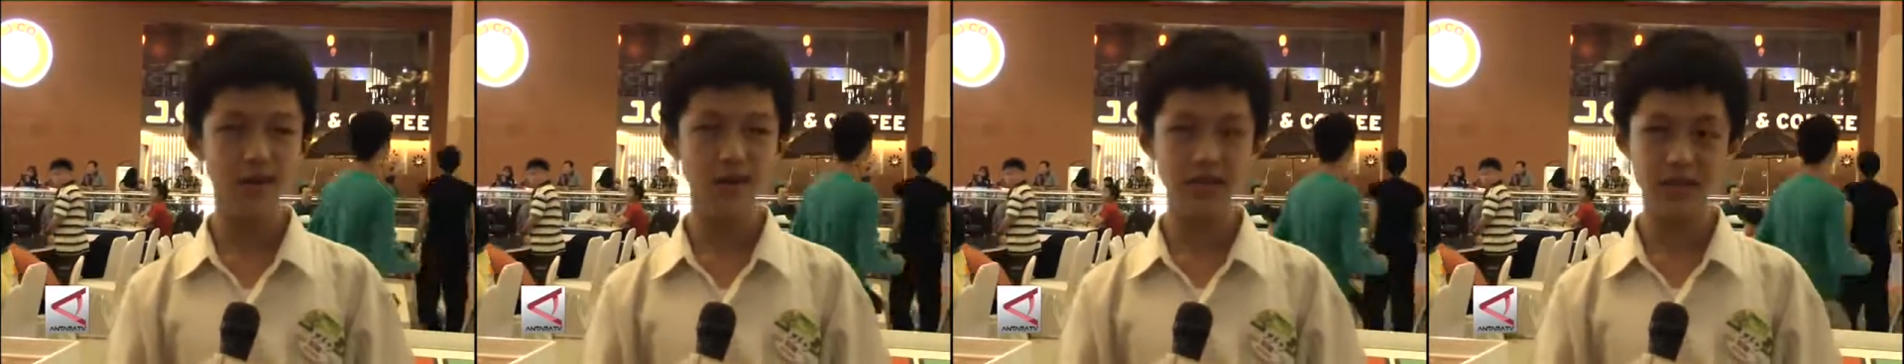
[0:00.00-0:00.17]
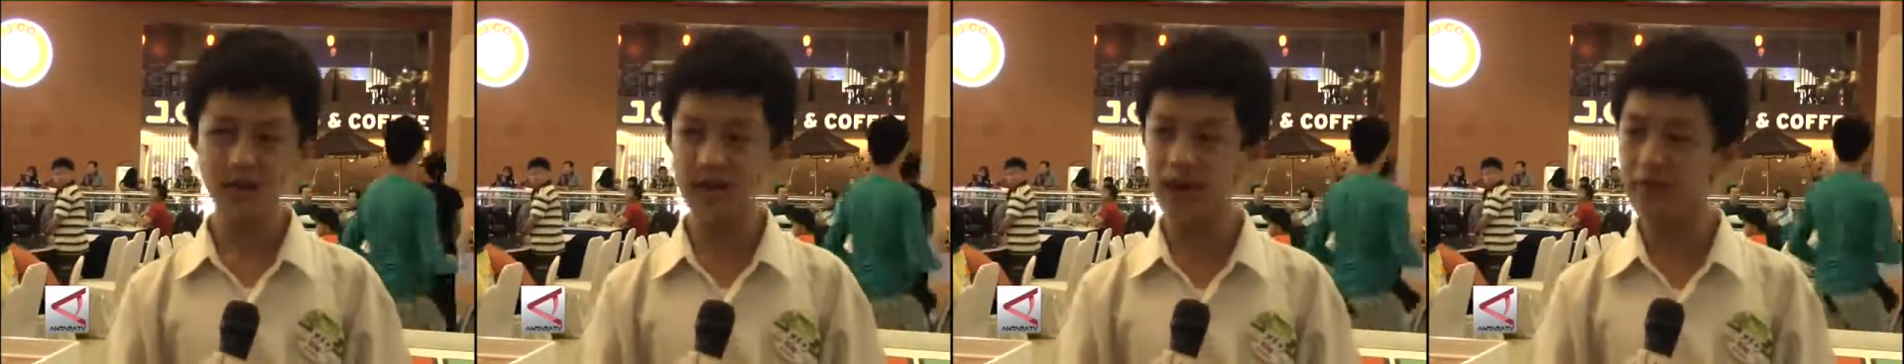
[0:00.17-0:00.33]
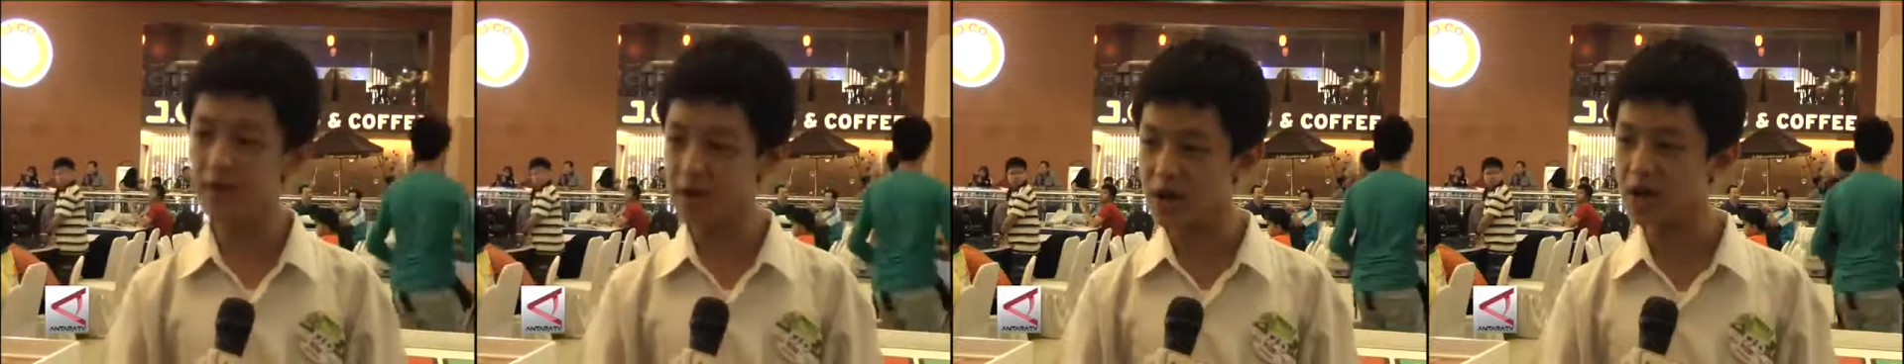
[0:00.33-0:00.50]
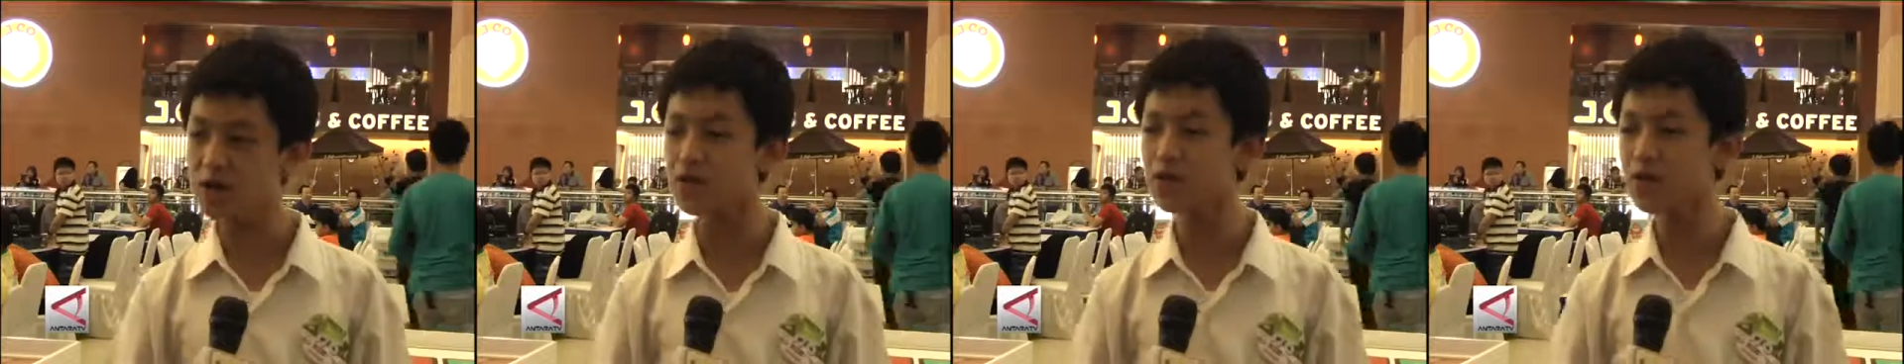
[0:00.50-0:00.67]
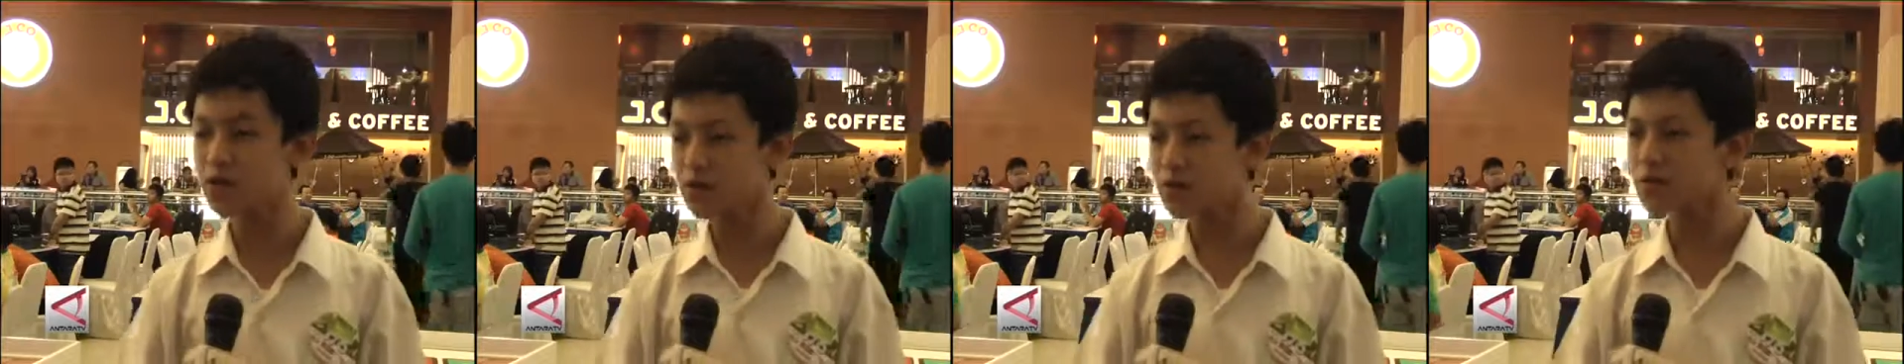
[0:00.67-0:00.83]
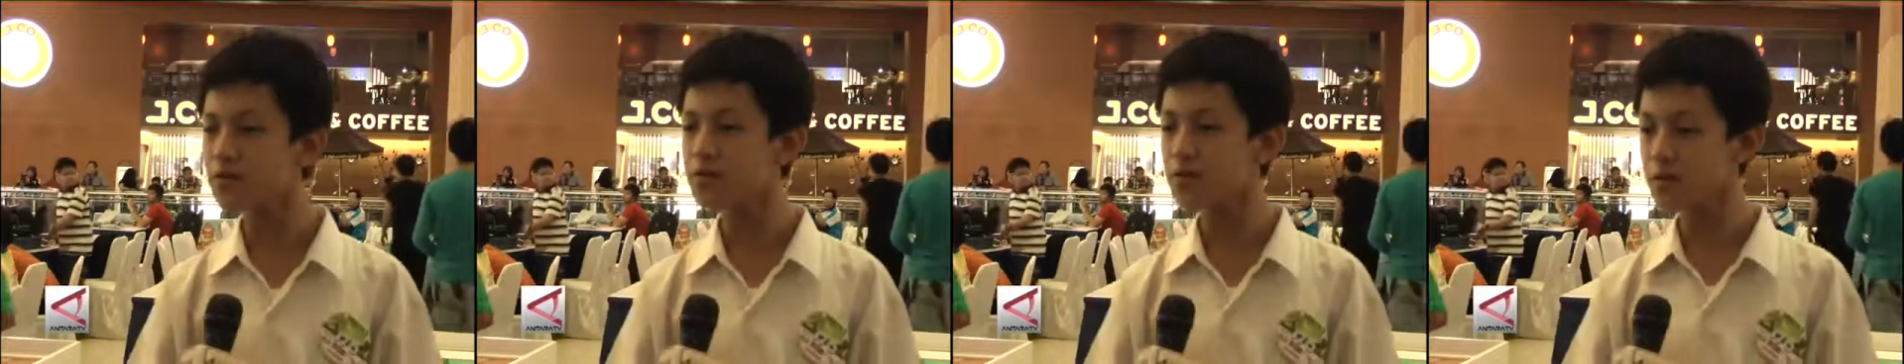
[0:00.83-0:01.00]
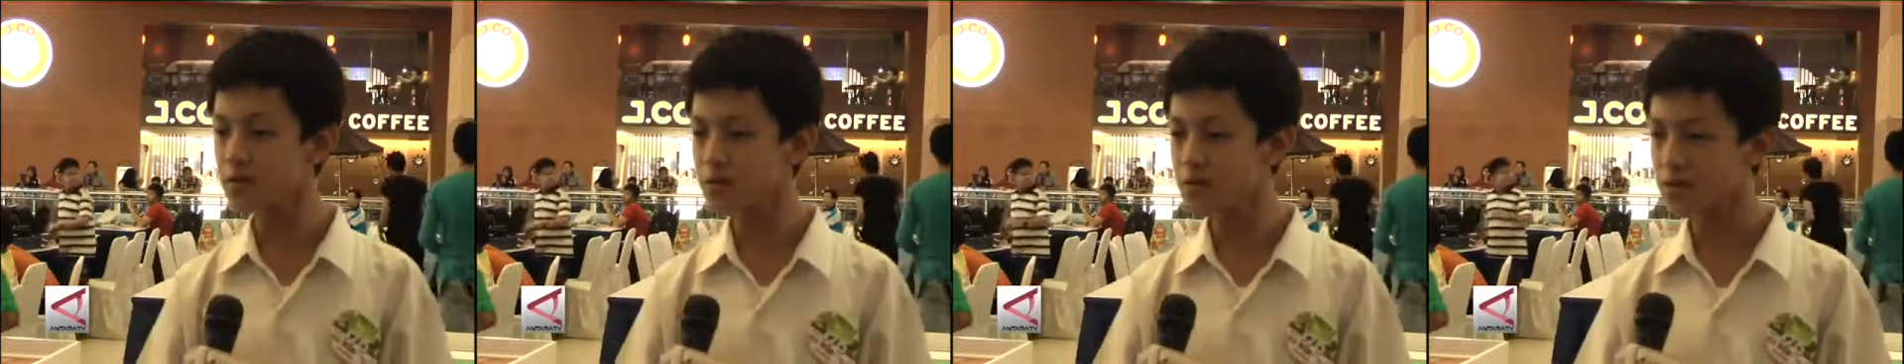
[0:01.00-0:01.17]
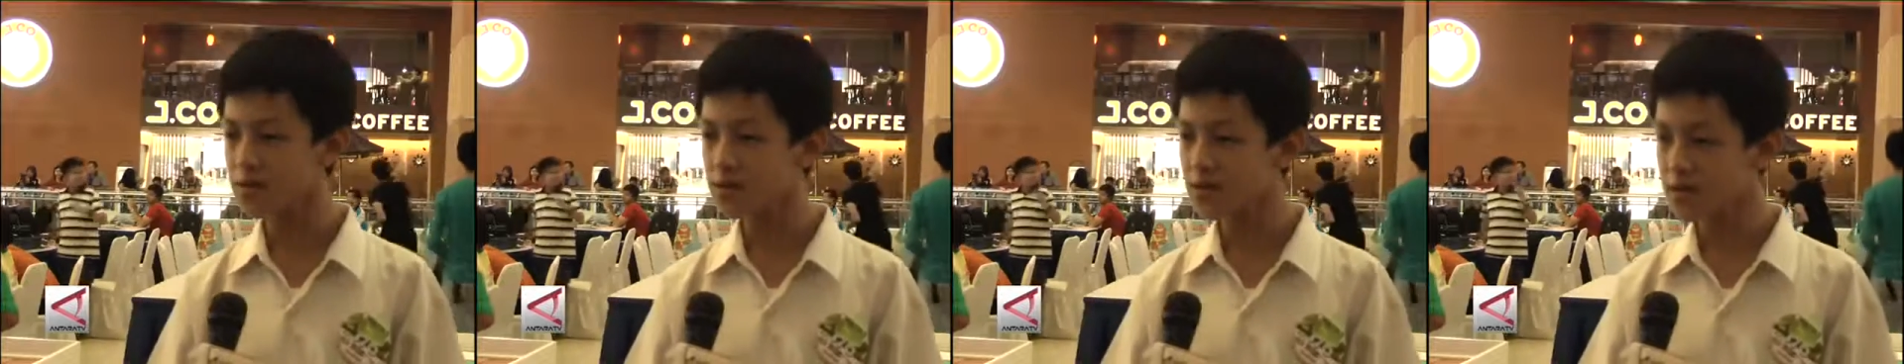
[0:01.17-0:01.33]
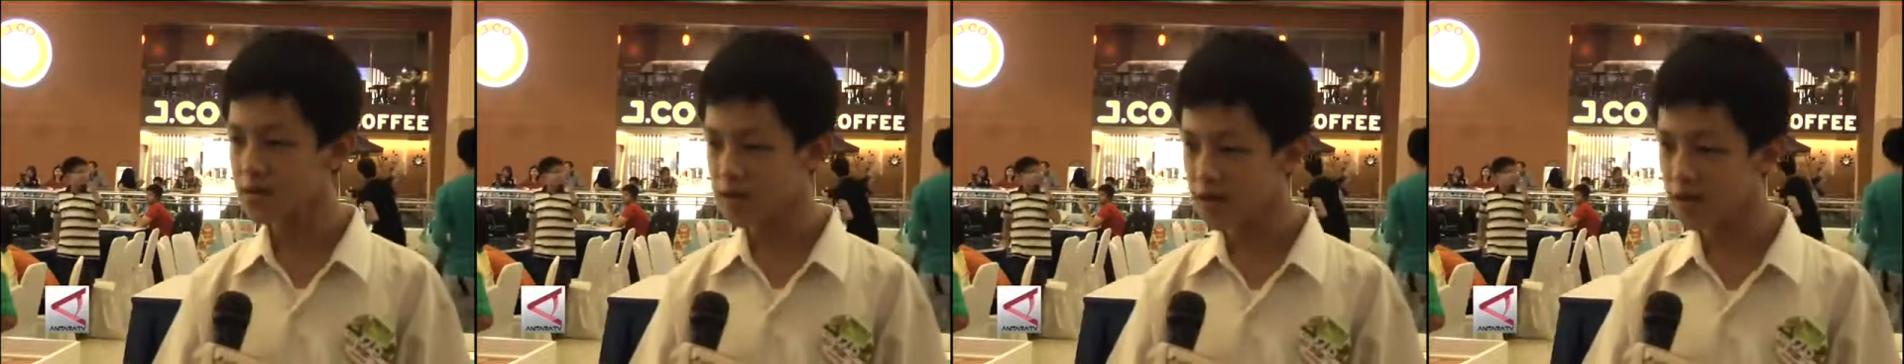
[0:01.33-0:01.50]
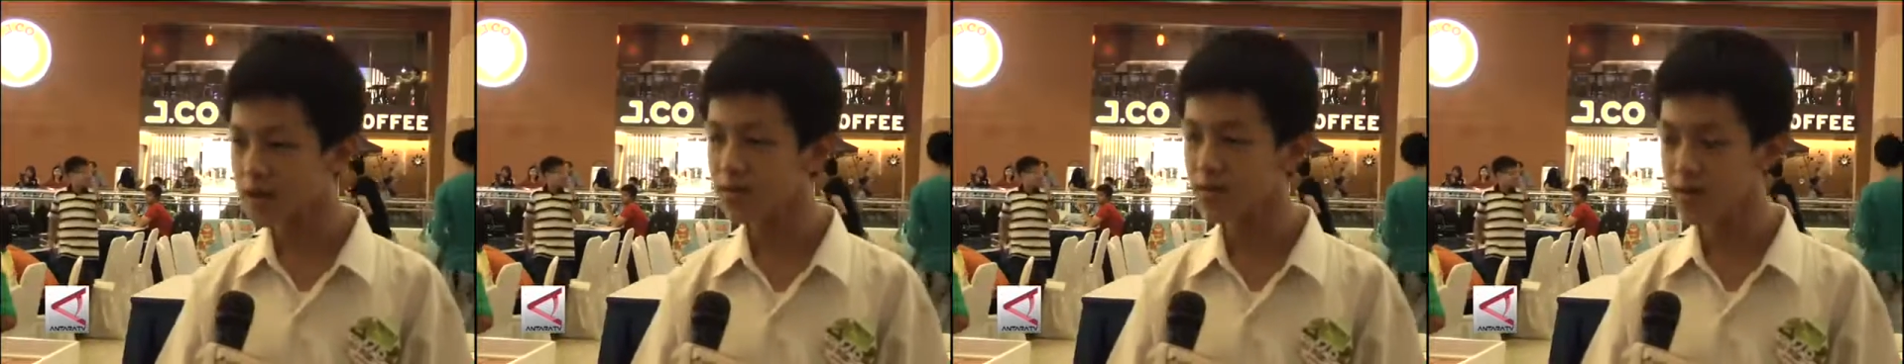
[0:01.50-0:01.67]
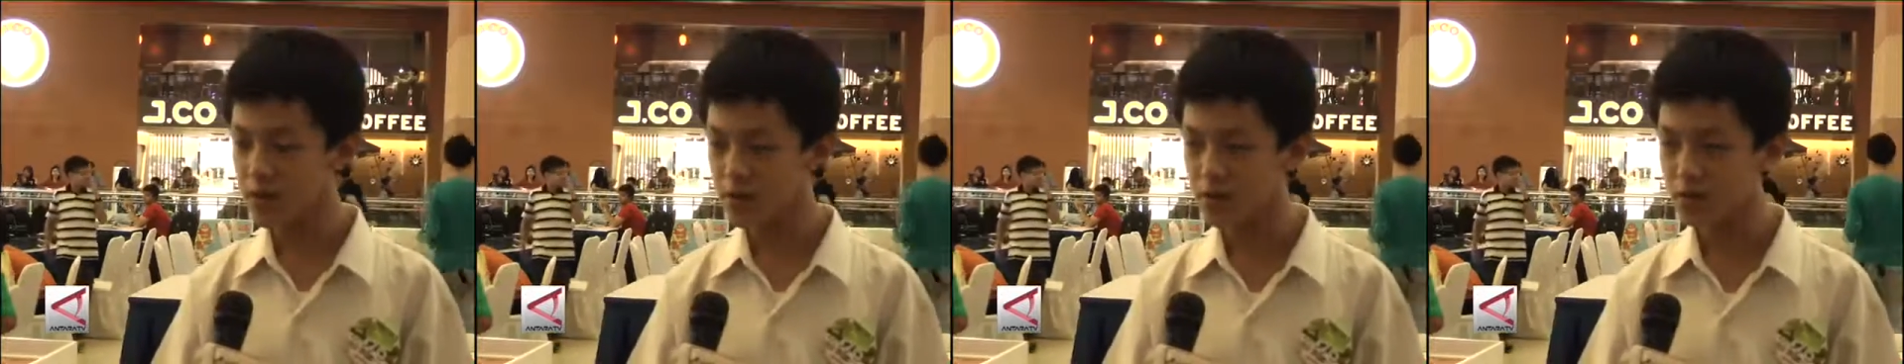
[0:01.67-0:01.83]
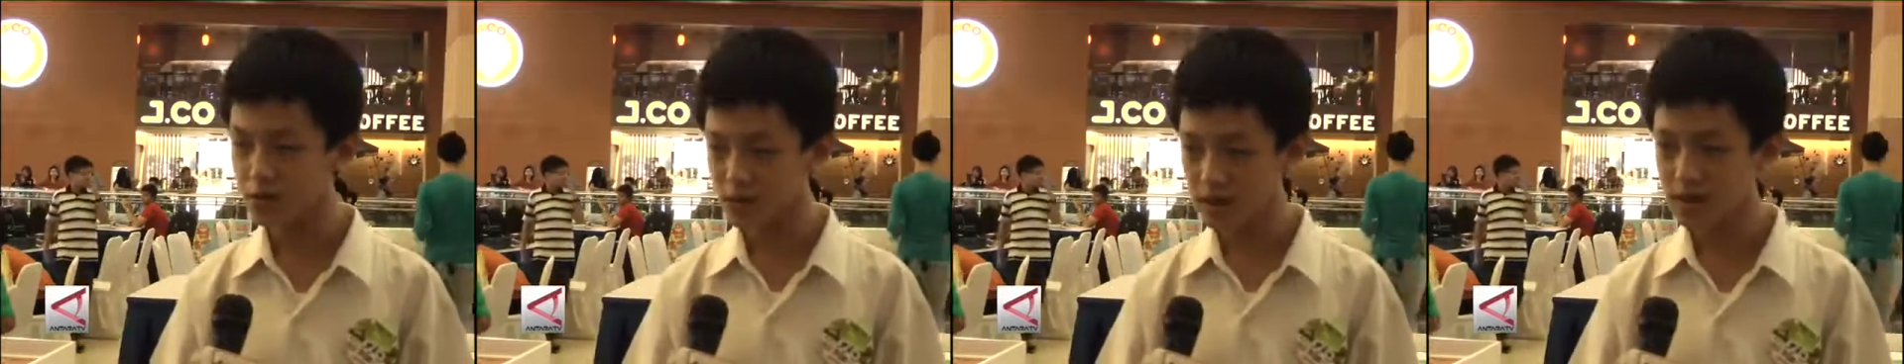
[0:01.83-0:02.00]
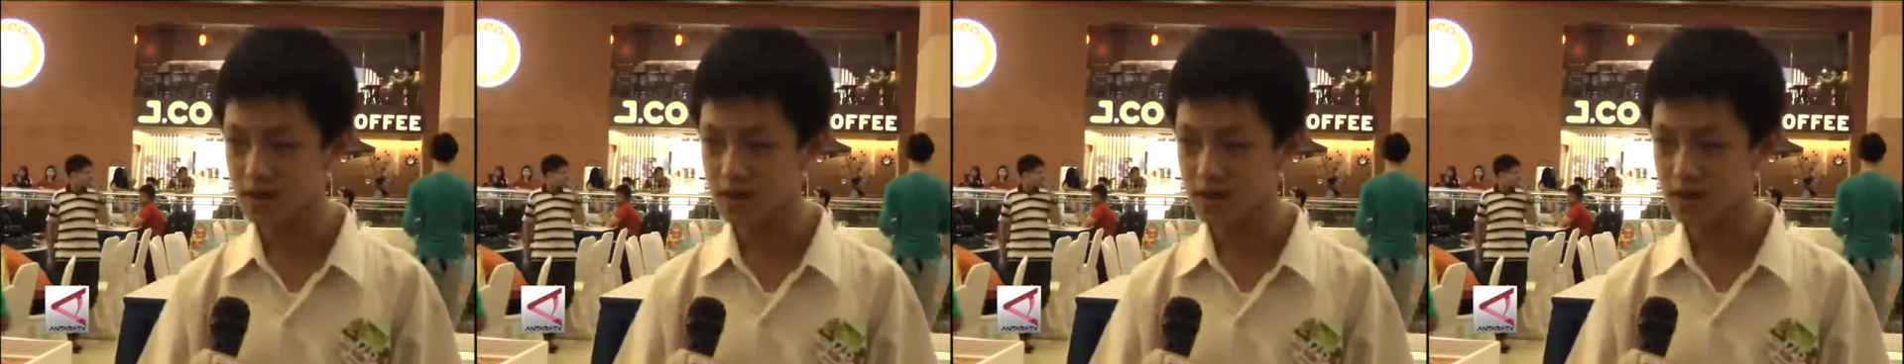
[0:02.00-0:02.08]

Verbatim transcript: tiga minggu, tiga minggu.